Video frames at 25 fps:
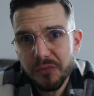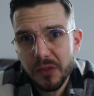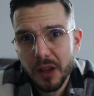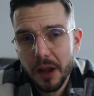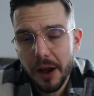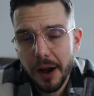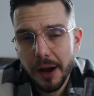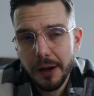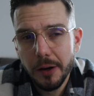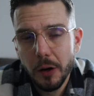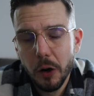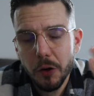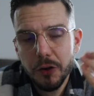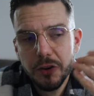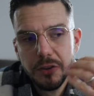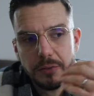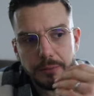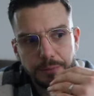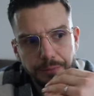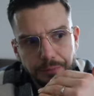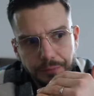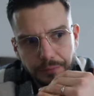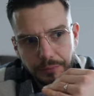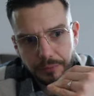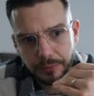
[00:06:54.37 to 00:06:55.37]
Ja, und
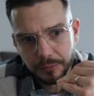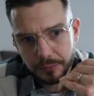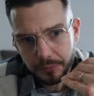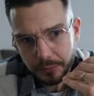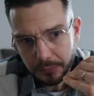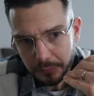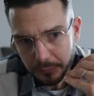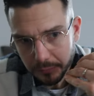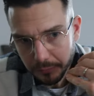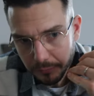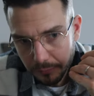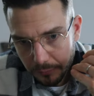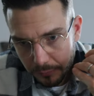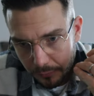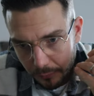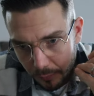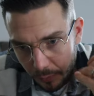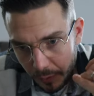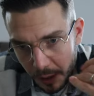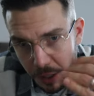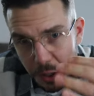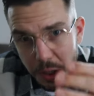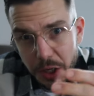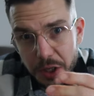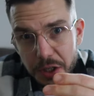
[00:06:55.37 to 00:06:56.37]

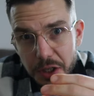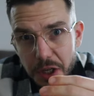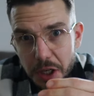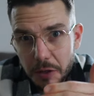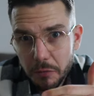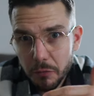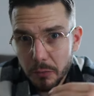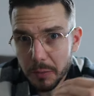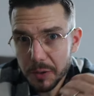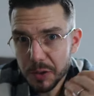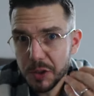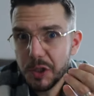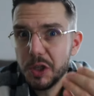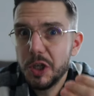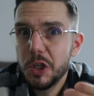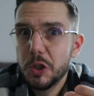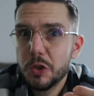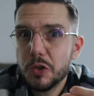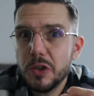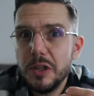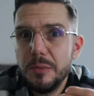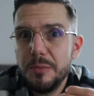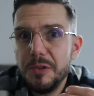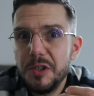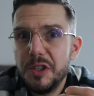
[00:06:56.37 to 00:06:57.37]
in der Diät, wo man sich eh
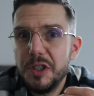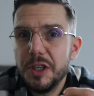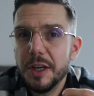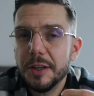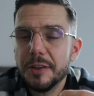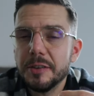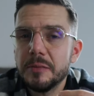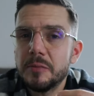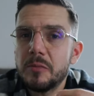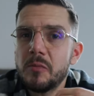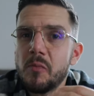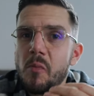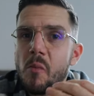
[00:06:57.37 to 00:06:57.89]
schon limitiert,